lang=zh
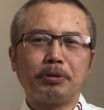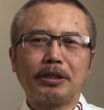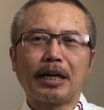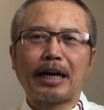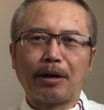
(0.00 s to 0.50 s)
本
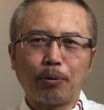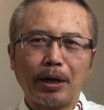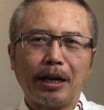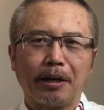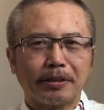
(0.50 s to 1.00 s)
上改过
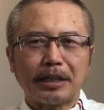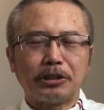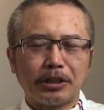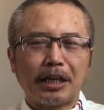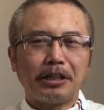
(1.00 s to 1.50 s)
来了，但
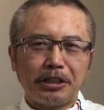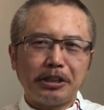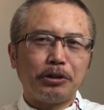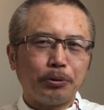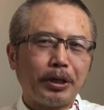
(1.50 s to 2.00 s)
是呢已
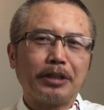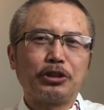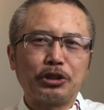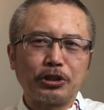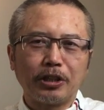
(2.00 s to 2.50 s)
经有点
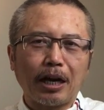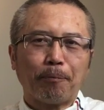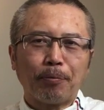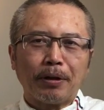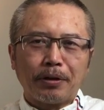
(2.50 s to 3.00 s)
迟了，